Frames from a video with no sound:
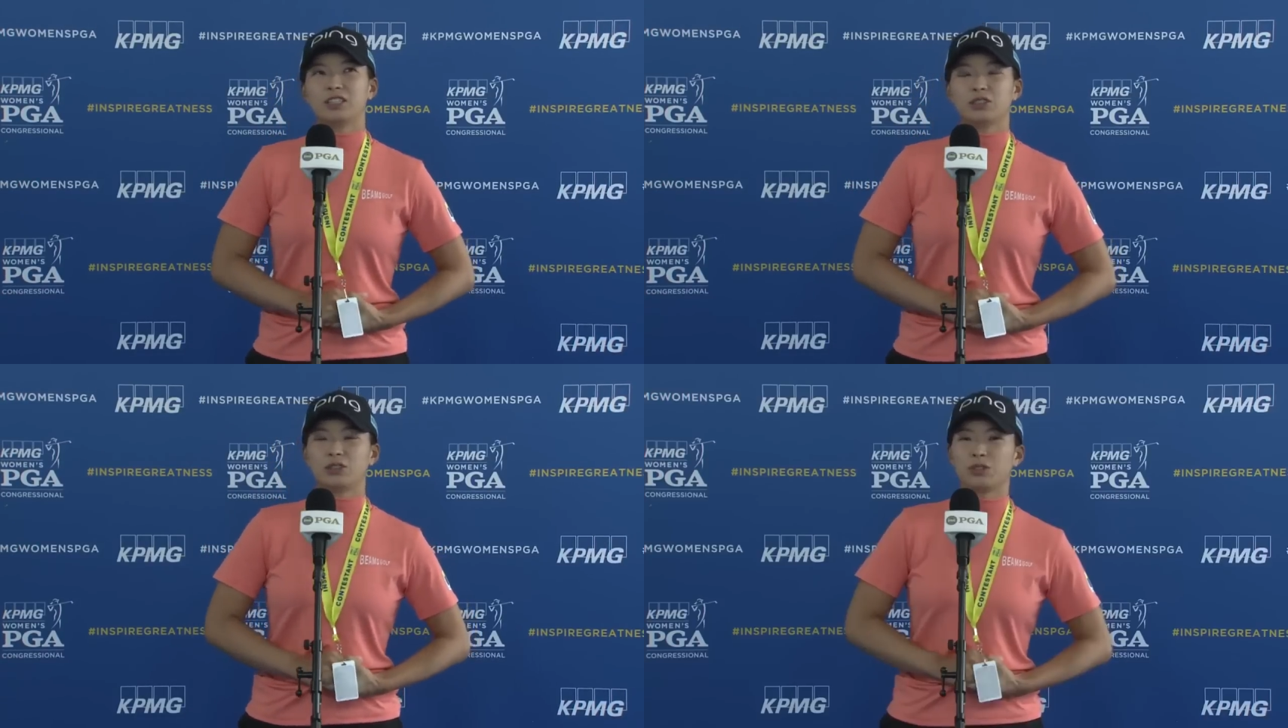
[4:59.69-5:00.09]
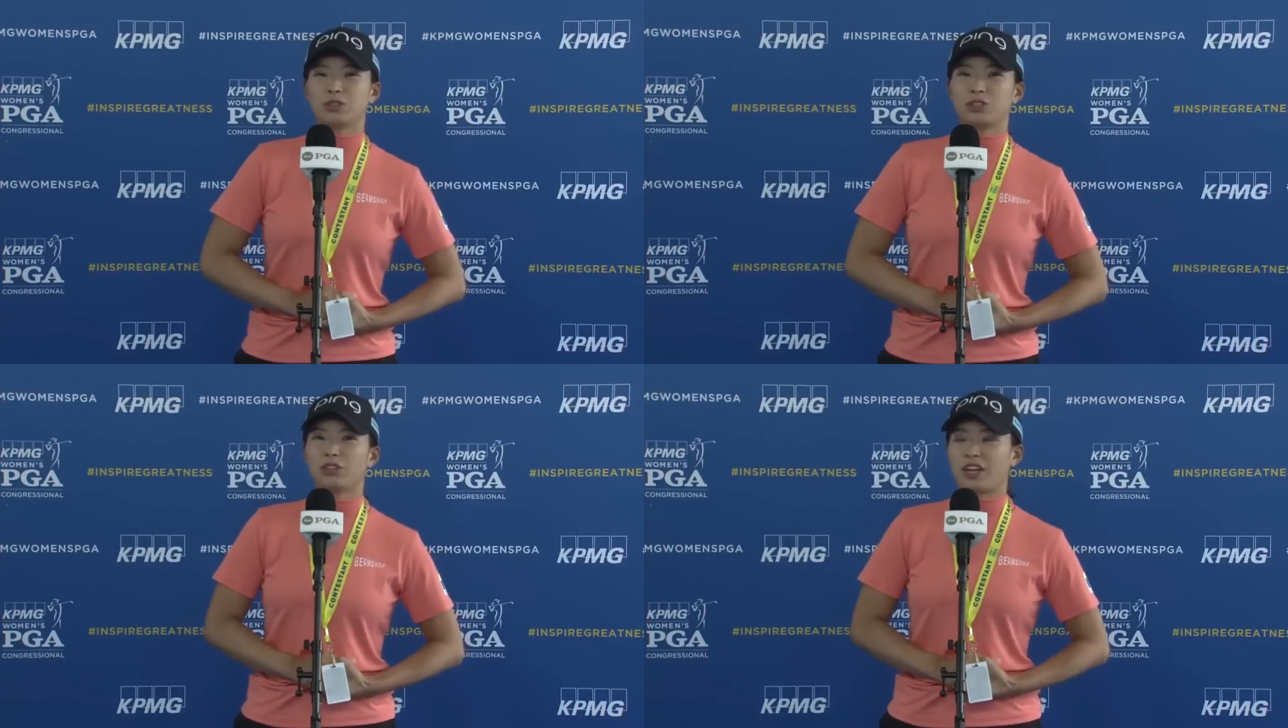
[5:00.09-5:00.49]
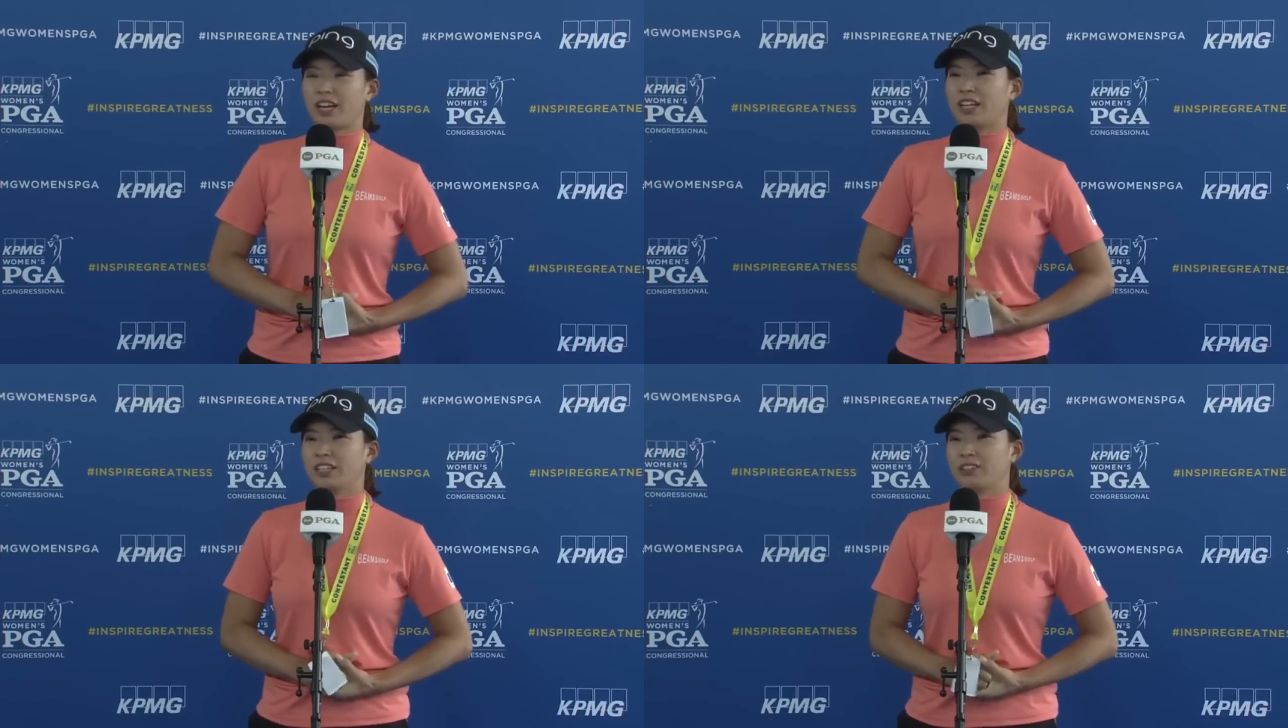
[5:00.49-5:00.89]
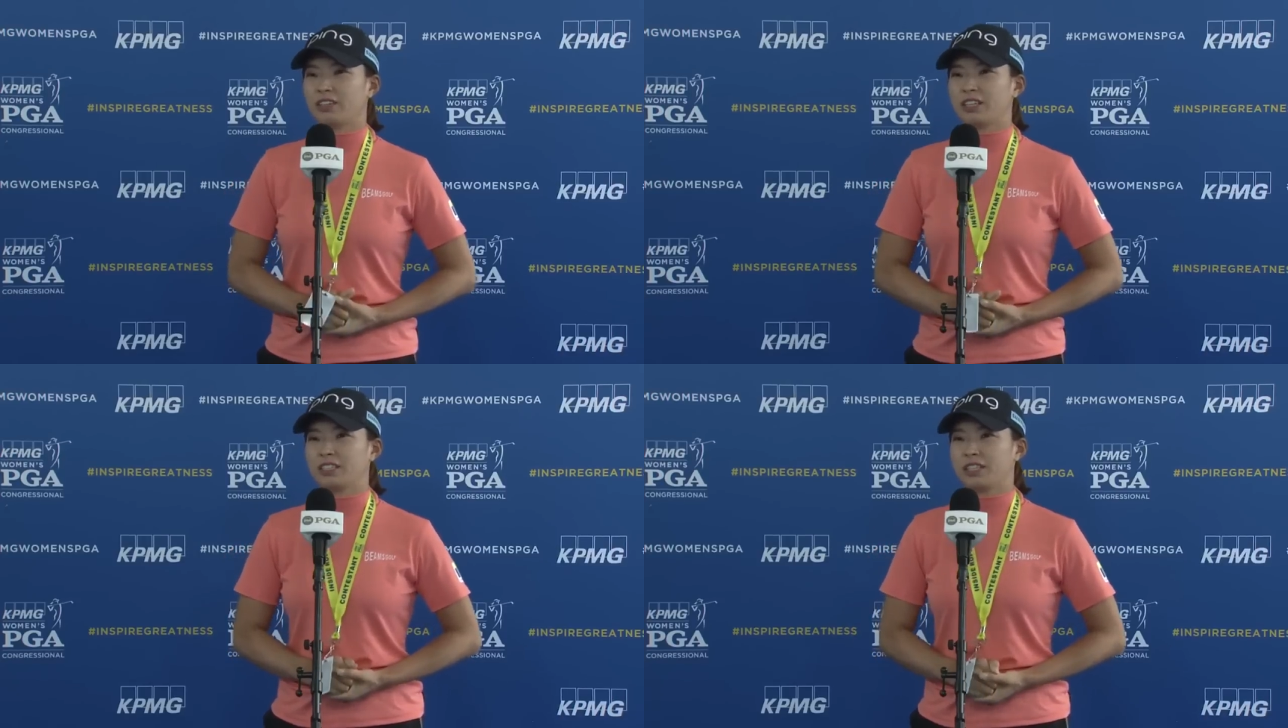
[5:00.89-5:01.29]
ちょっとどうしようかなっていう
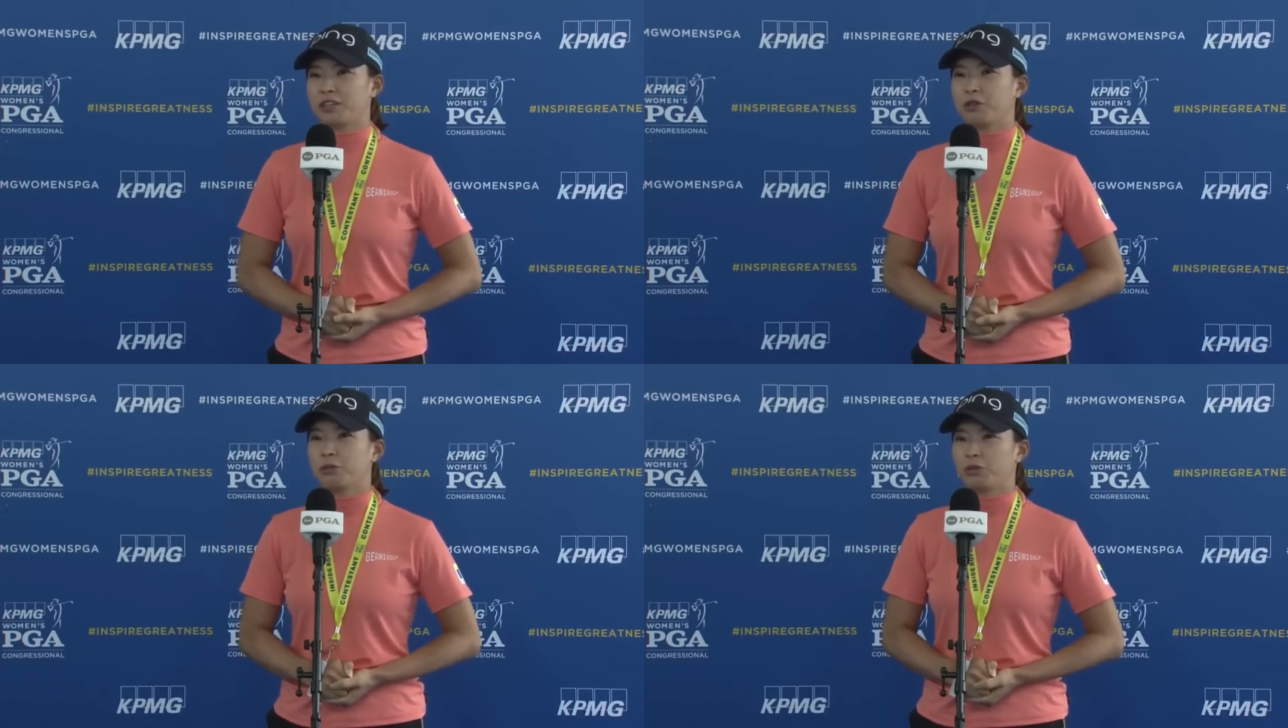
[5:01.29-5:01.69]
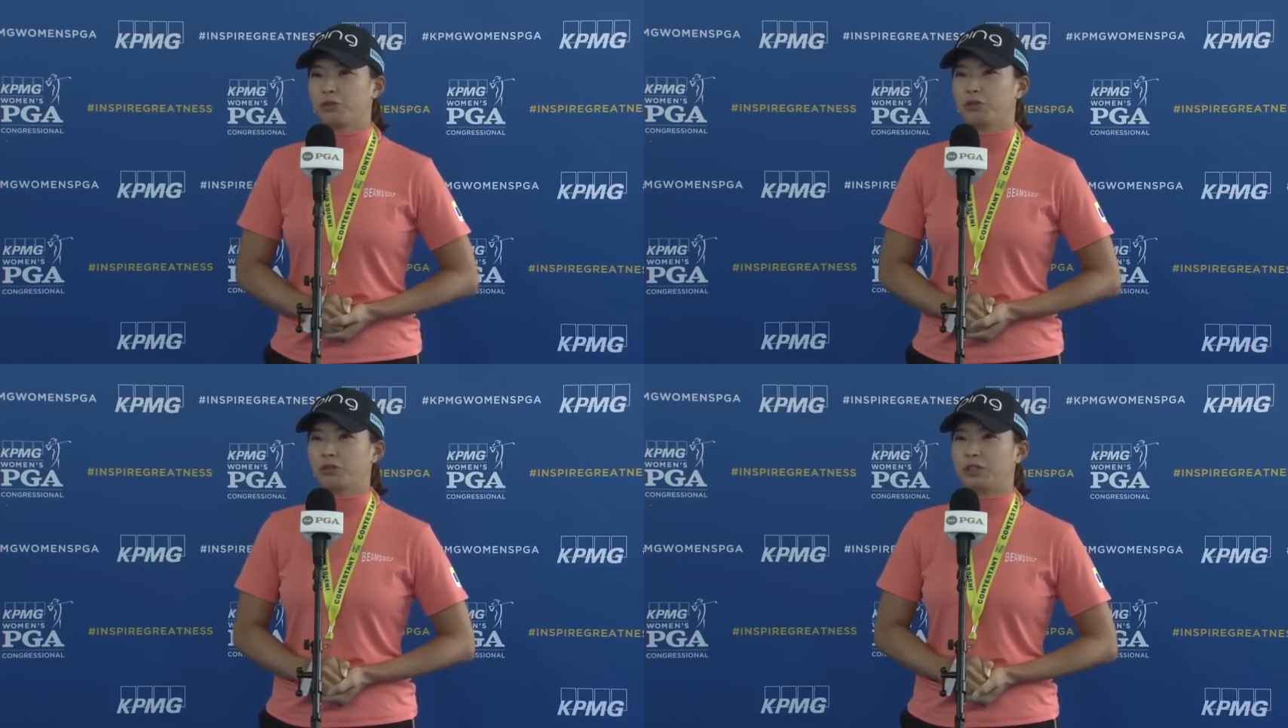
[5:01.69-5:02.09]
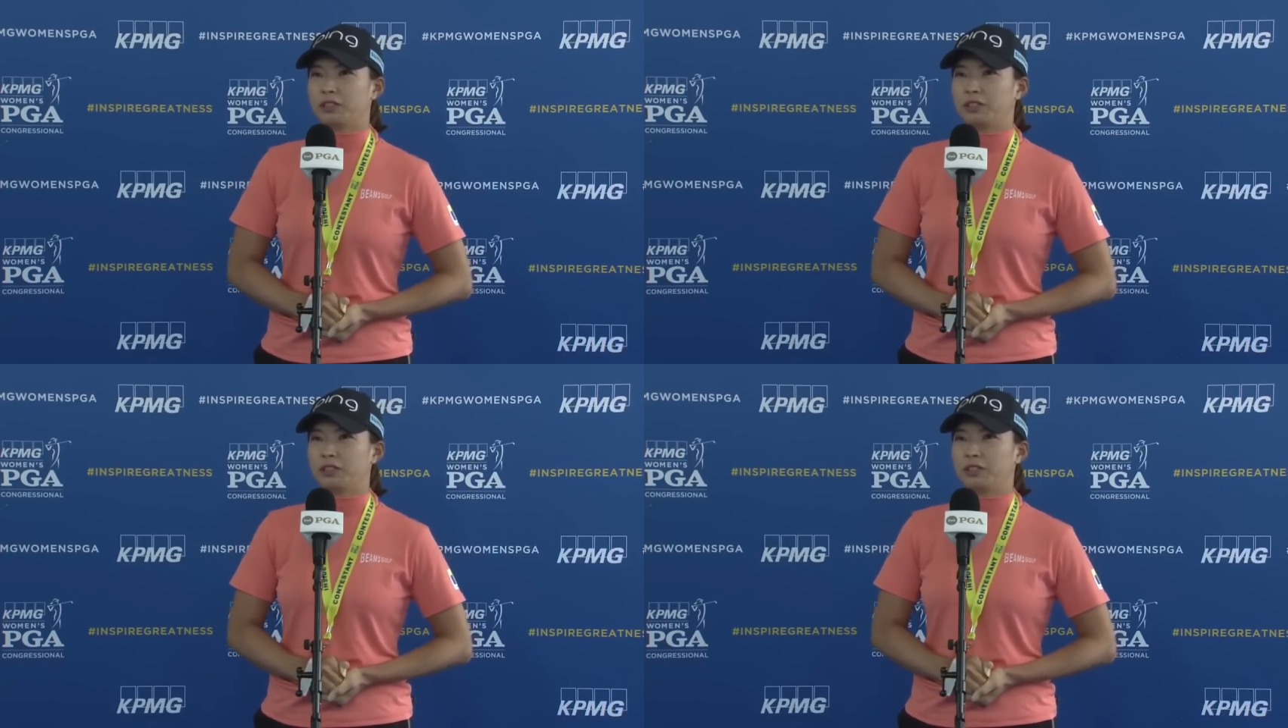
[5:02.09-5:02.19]
感じで昨日も